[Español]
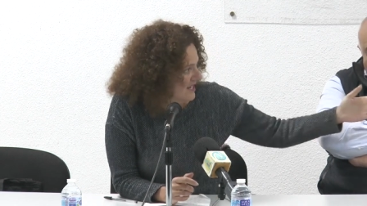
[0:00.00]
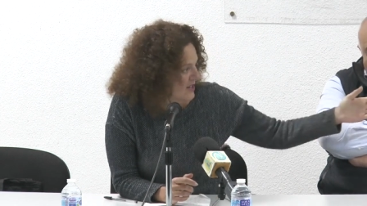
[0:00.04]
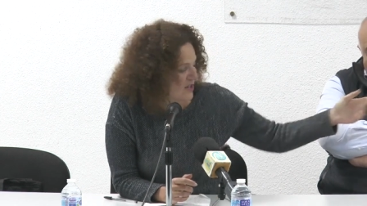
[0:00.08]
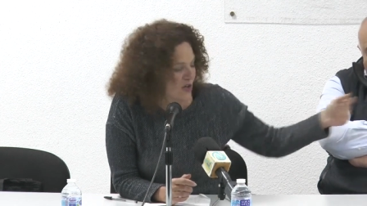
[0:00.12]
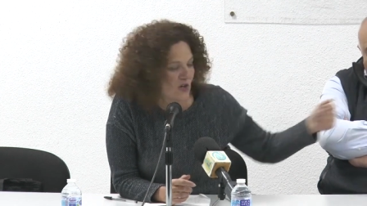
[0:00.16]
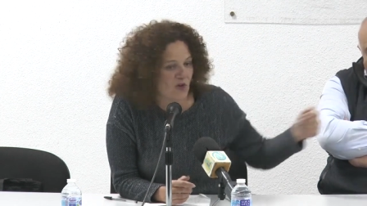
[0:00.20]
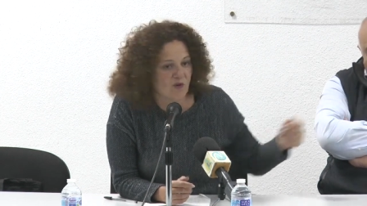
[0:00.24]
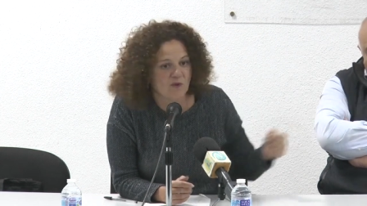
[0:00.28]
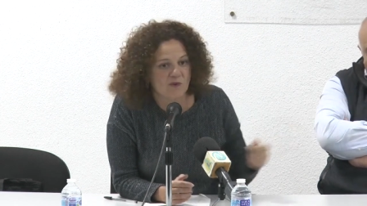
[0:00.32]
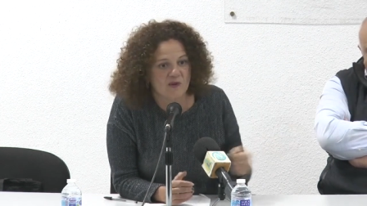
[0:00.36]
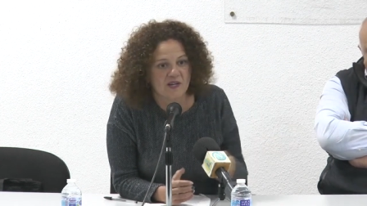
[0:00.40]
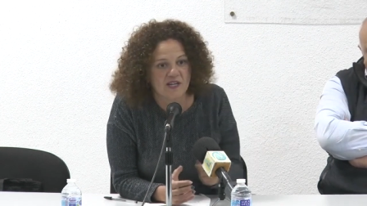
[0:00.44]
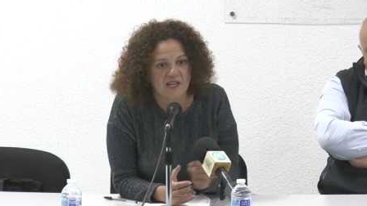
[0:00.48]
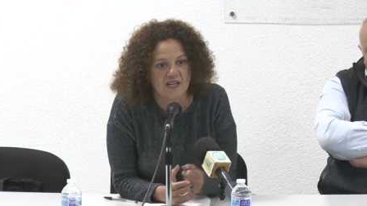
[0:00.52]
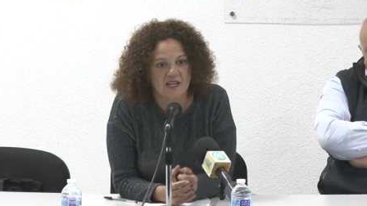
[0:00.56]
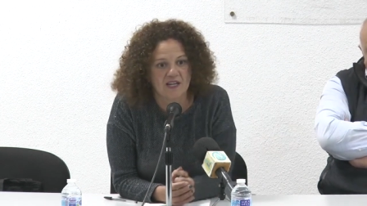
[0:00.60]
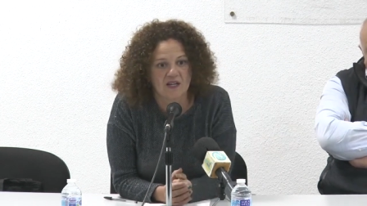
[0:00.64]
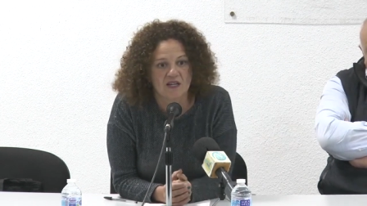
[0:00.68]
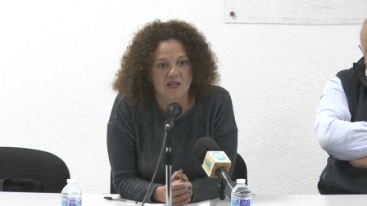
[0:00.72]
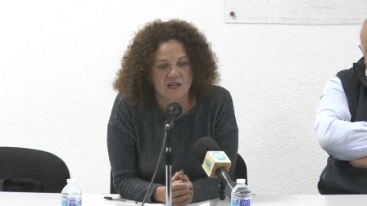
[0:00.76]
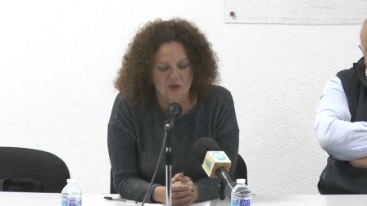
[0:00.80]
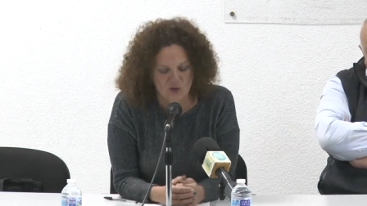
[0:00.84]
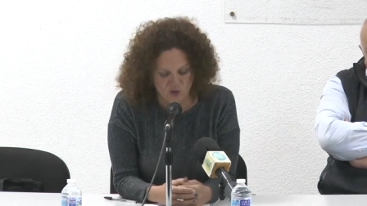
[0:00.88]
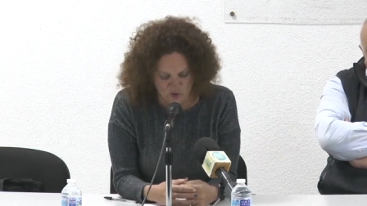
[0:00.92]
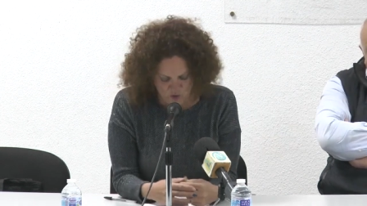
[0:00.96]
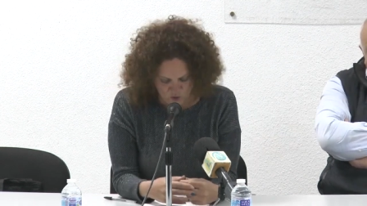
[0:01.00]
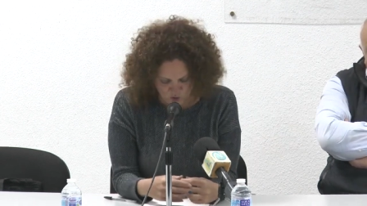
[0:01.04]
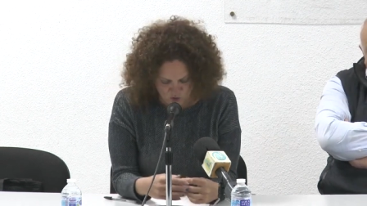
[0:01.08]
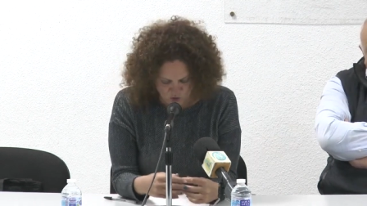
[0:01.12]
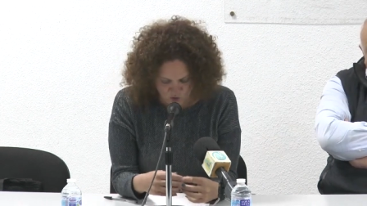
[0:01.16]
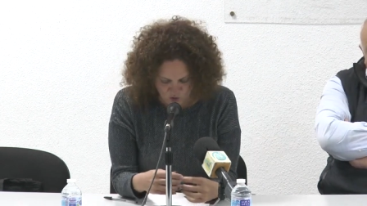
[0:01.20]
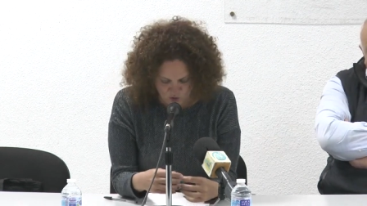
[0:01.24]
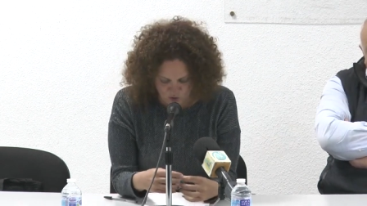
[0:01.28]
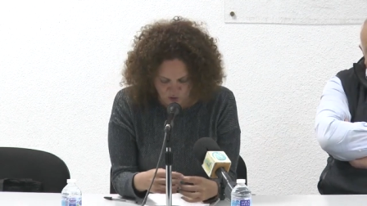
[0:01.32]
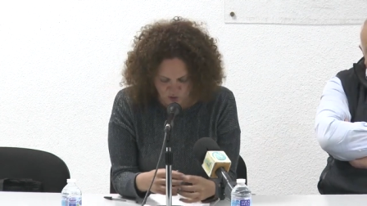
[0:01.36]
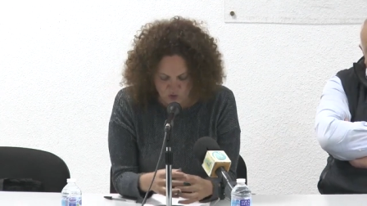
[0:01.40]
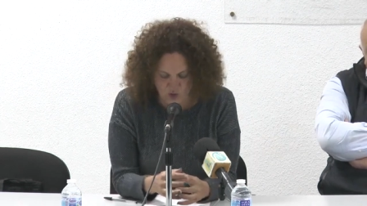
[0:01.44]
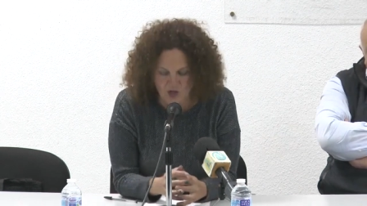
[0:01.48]
que hoy viene con
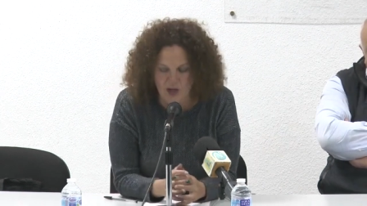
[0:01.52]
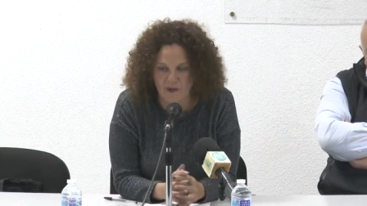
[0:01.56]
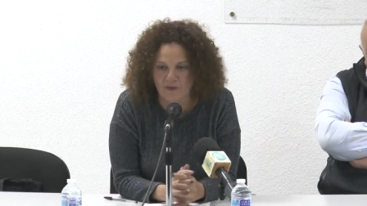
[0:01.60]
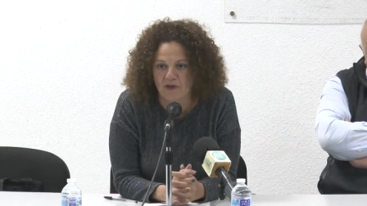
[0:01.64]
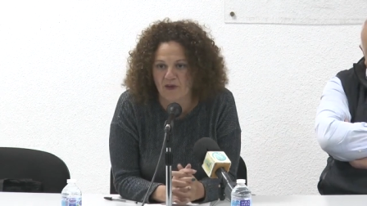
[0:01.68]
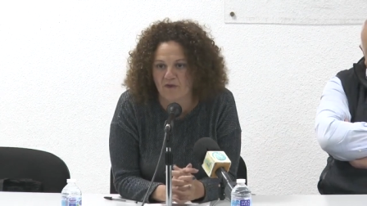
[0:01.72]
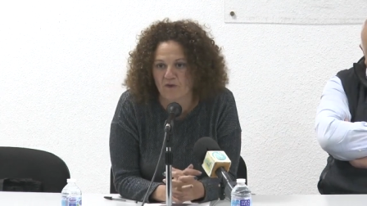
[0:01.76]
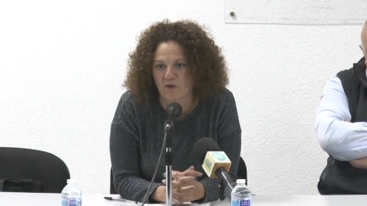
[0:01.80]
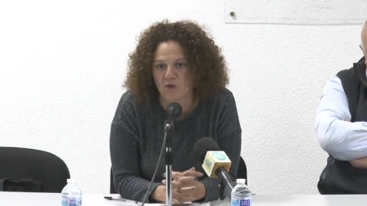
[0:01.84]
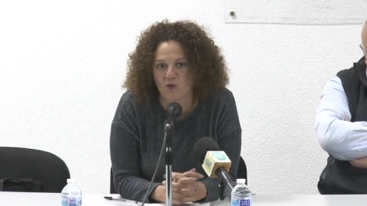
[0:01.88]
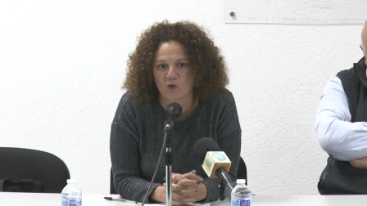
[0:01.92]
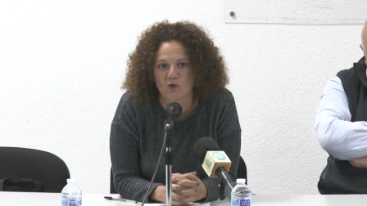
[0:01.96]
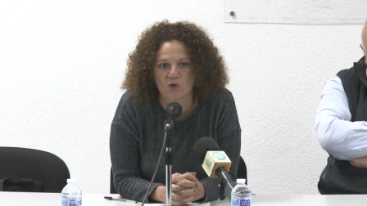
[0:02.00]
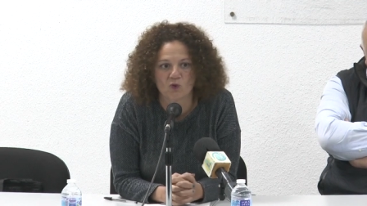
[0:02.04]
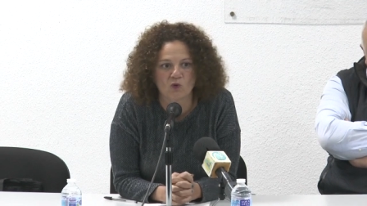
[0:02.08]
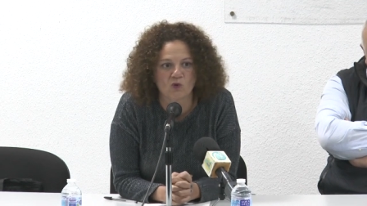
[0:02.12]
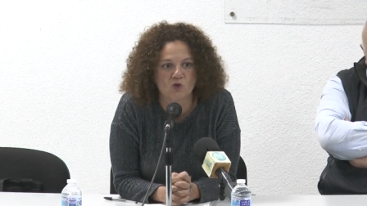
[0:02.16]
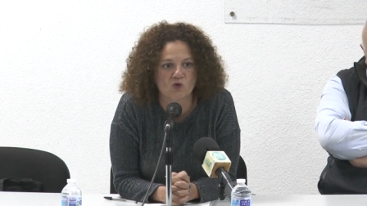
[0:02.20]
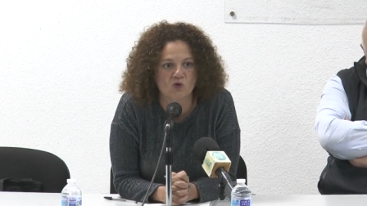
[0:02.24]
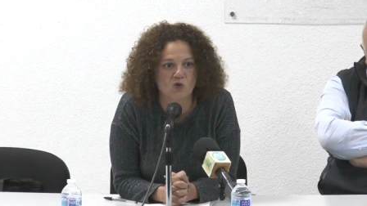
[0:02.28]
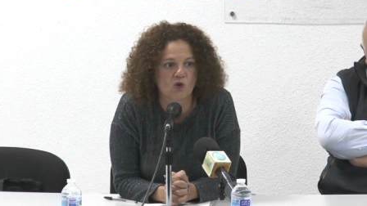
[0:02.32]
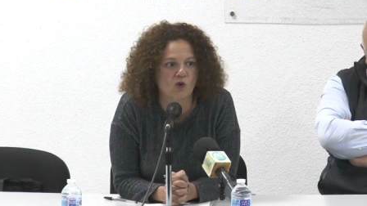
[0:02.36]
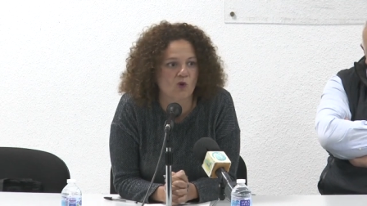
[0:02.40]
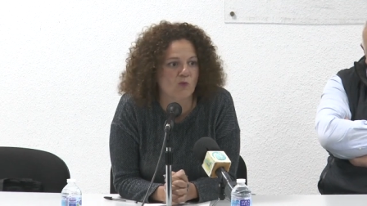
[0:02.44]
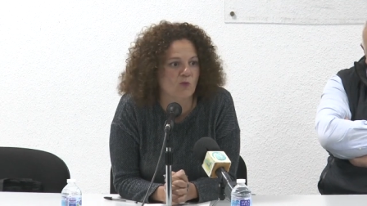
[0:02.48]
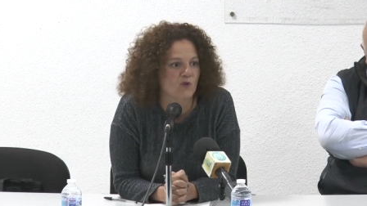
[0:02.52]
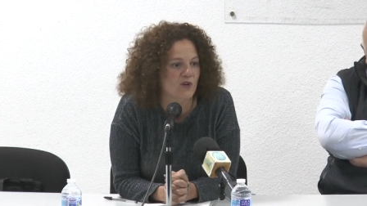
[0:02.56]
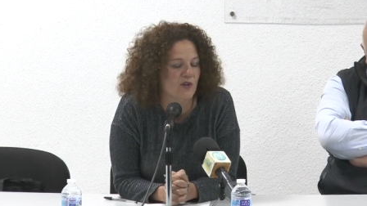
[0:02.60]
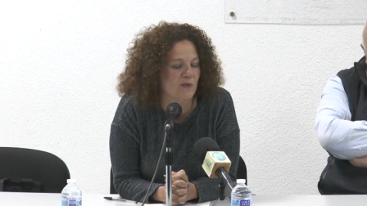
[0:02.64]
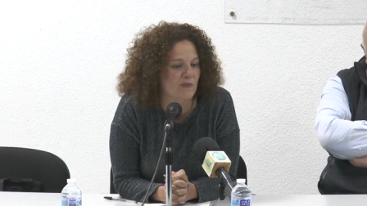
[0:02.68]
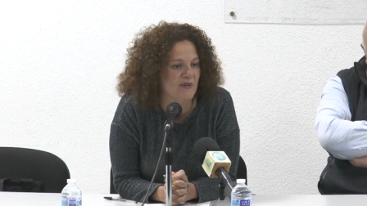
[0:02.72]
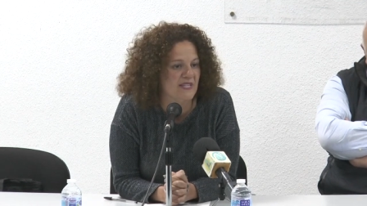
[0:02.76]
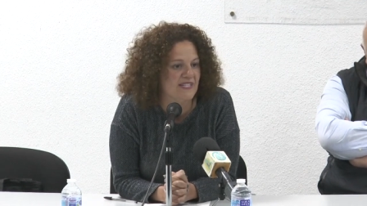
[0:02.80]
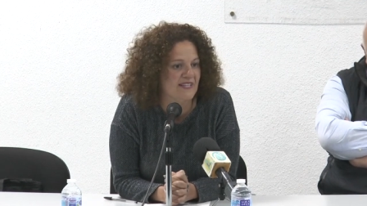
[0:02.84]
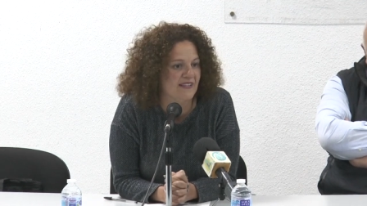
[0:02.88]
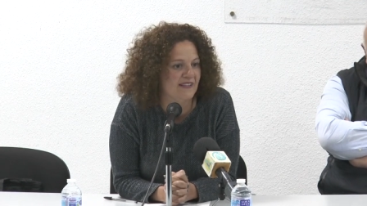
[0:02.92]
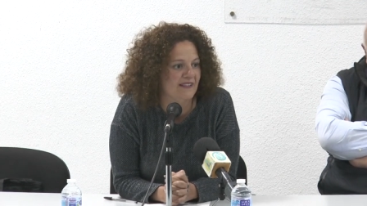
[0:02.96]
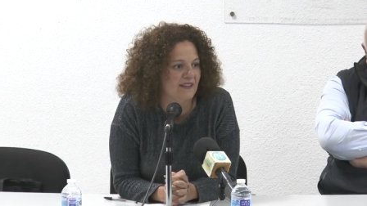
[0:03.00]
nosotros Javier Fructuoso como
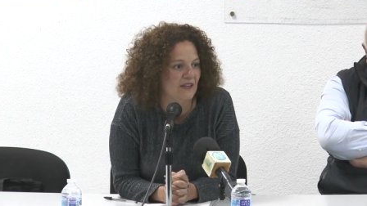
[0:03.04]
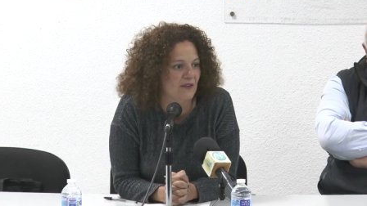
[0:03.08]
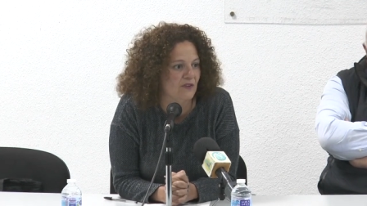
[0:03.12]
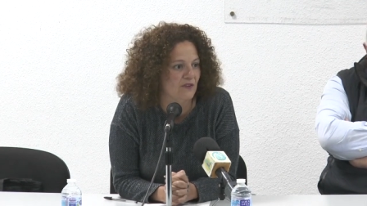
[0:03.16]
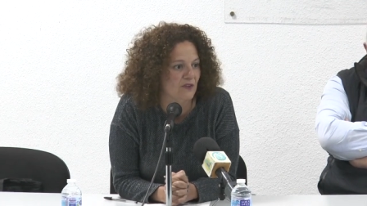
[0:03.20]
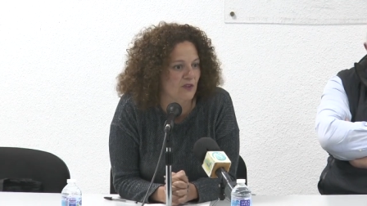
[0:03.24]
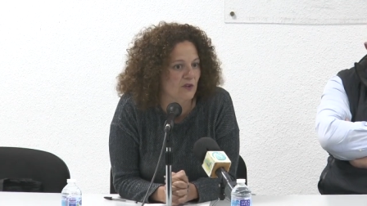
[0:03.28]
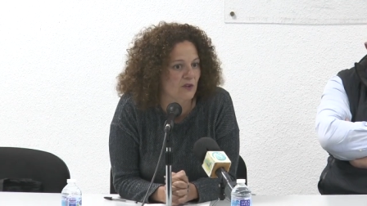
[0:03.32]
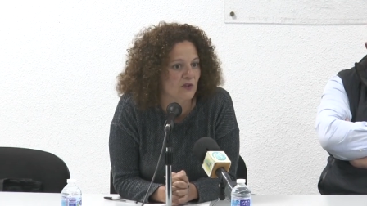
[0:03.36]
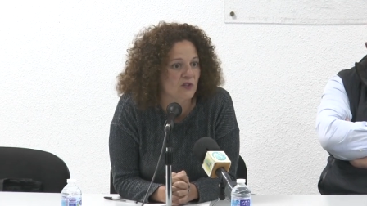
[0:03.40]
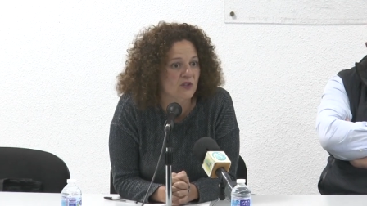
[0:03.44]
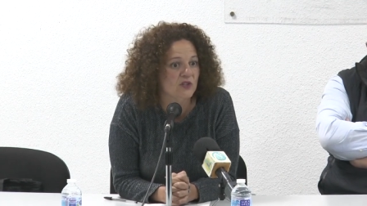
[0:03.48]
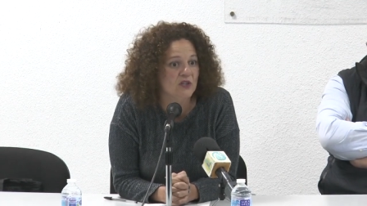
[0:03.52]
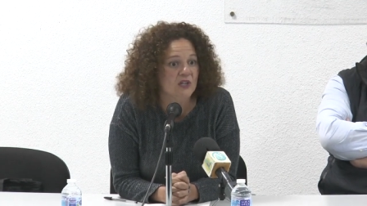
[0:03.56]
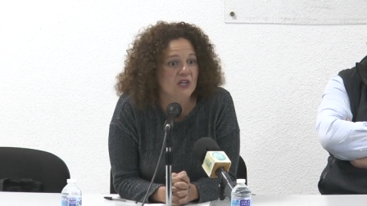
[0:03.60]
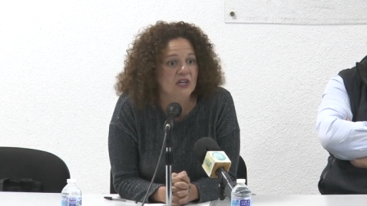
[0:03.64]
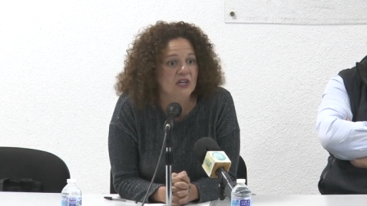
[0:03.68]
representación,